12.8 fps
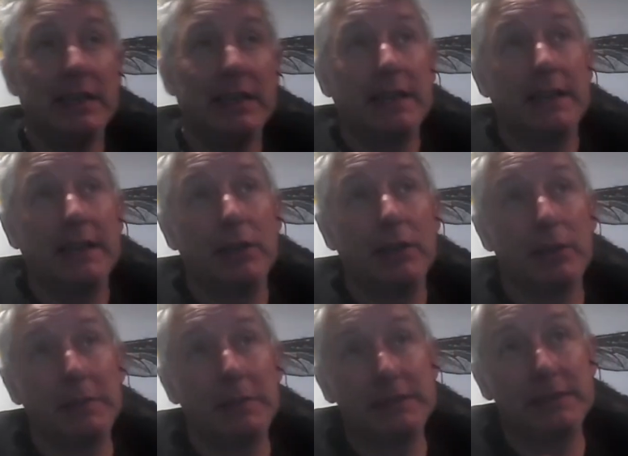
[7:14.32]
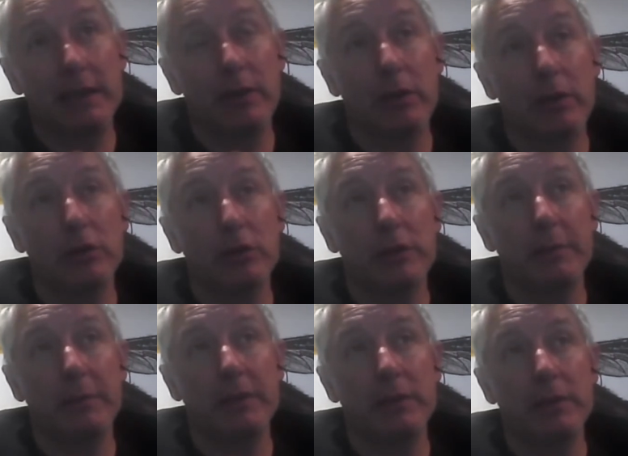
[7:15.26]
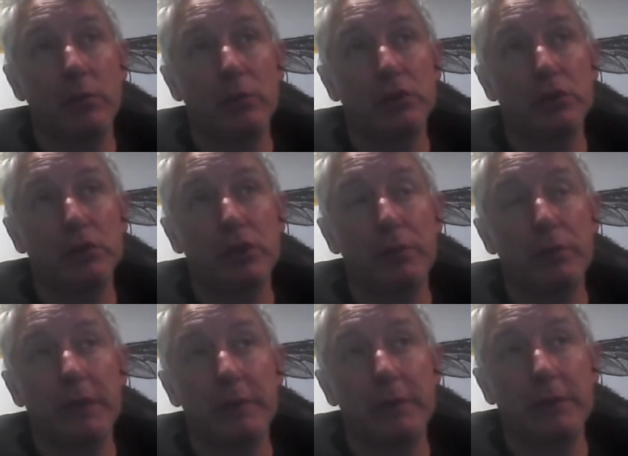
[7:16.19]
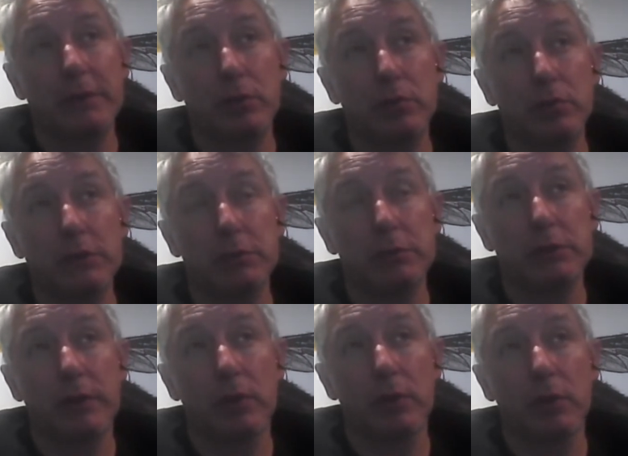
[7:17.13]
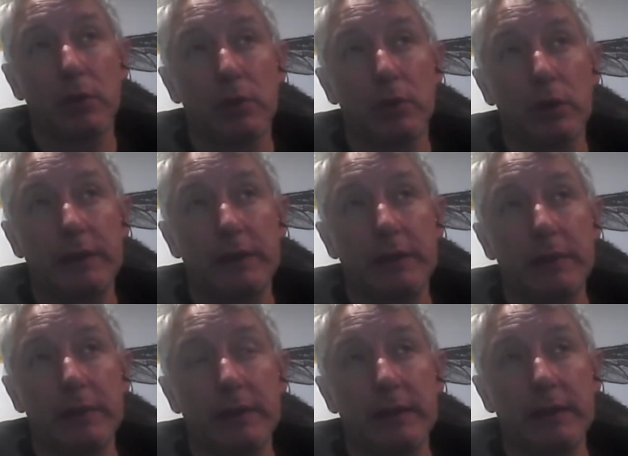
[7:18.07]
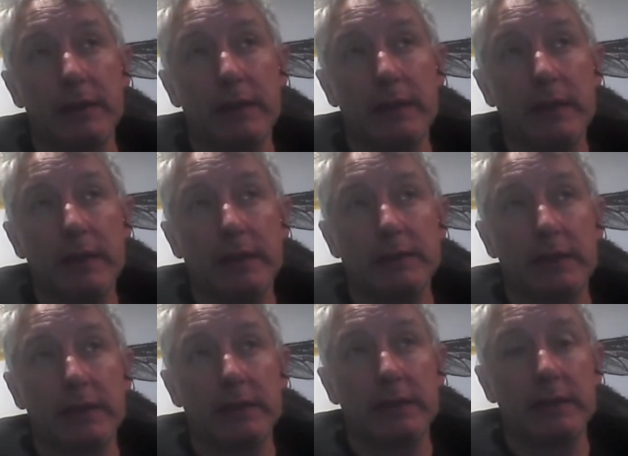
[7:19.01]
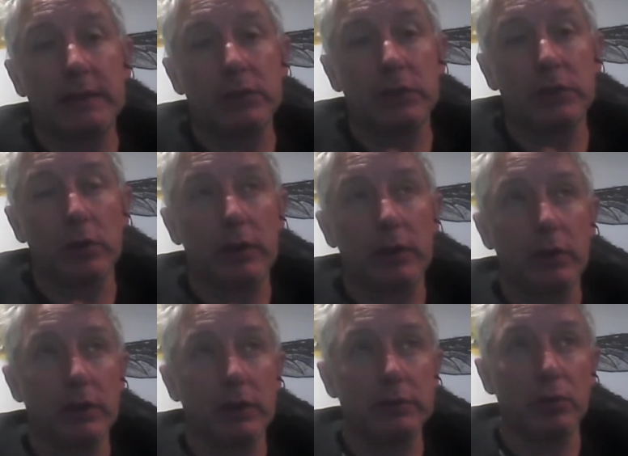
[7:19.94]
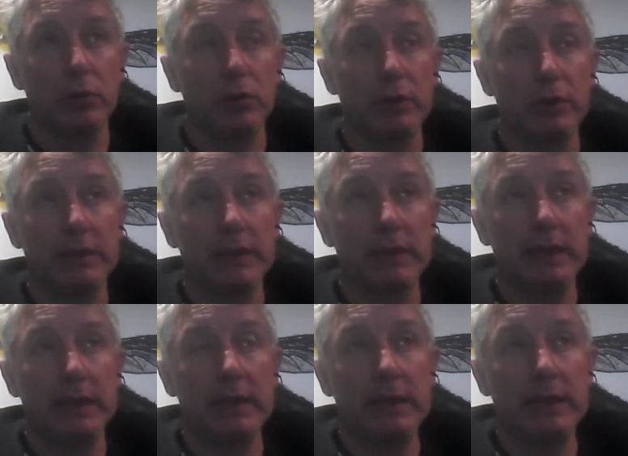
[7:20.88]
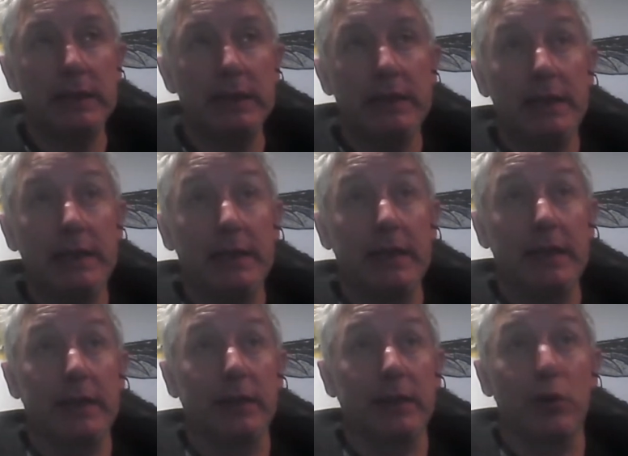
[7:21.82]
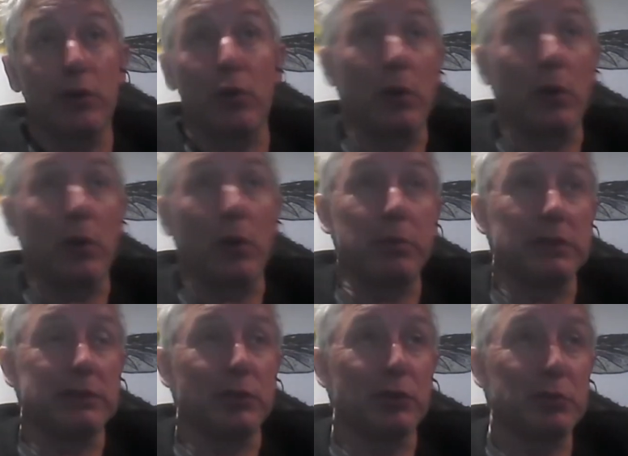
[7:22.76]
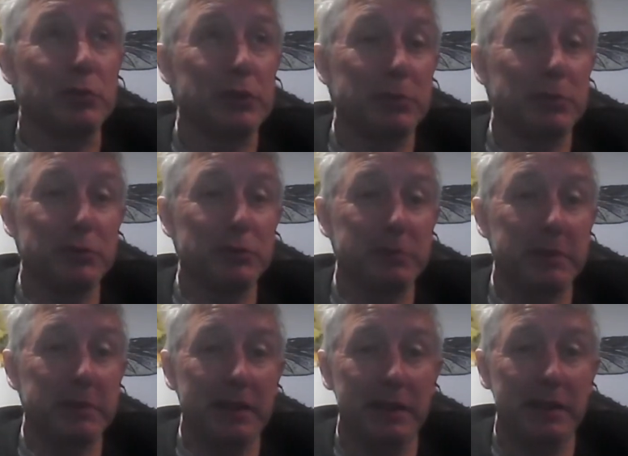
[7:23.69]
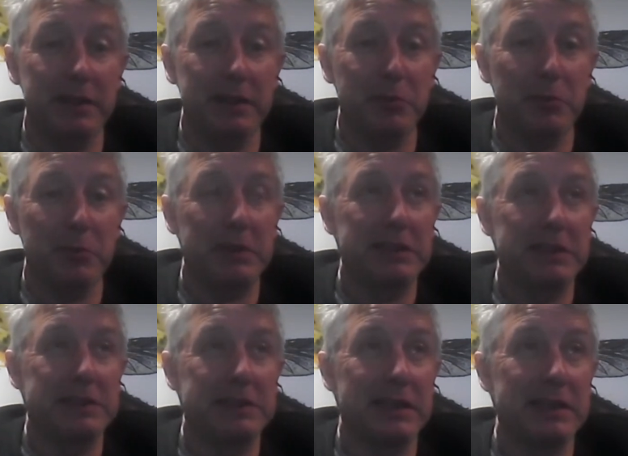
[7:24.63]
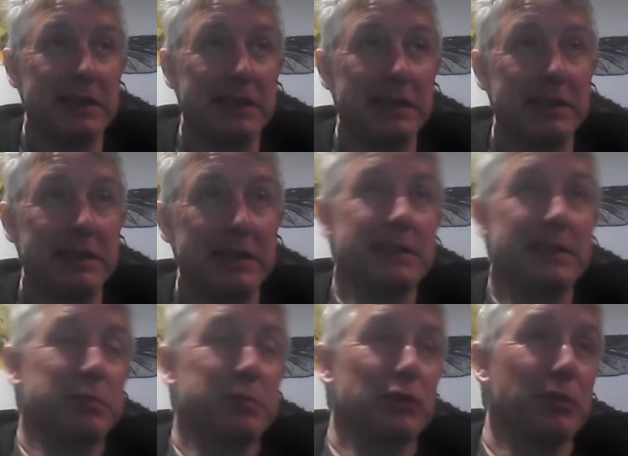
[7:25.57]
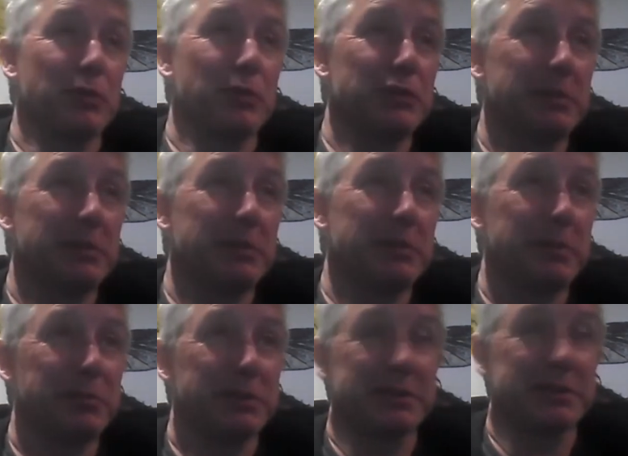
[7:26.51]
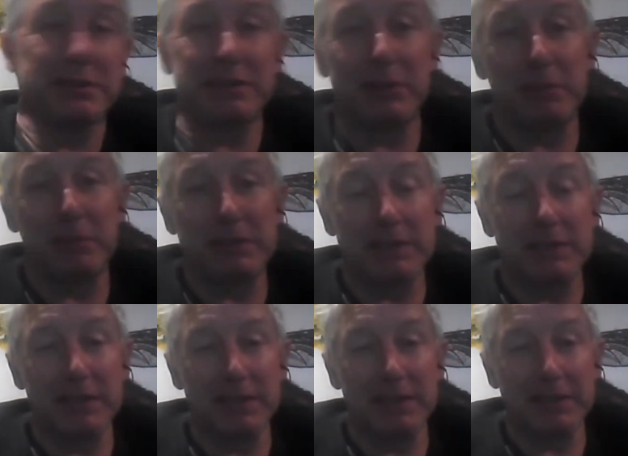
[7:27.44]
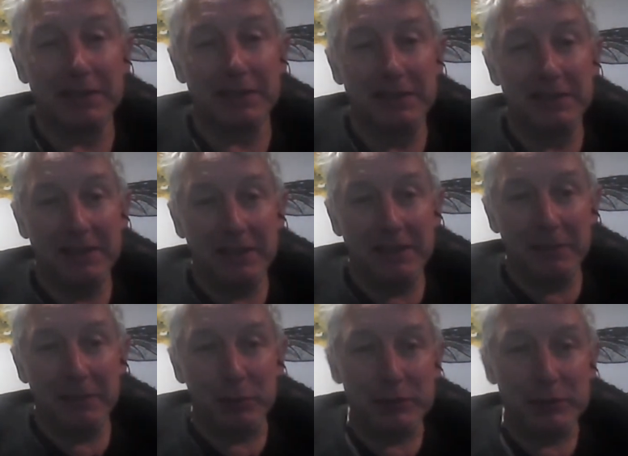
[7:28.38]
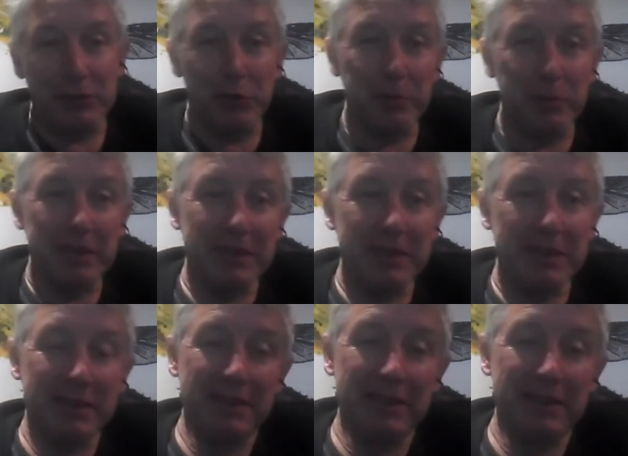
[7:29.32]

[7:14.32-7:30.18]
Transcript: Y ahora me han seleccionado también en un museo en Benevento, una exposición colectiva de 30 años de coleccionismo en Italia. Eh, con lo cual, pues estos dos motivos me van a hacer volver a Italia y después, como siempre, pues quiero pasar por Segovia,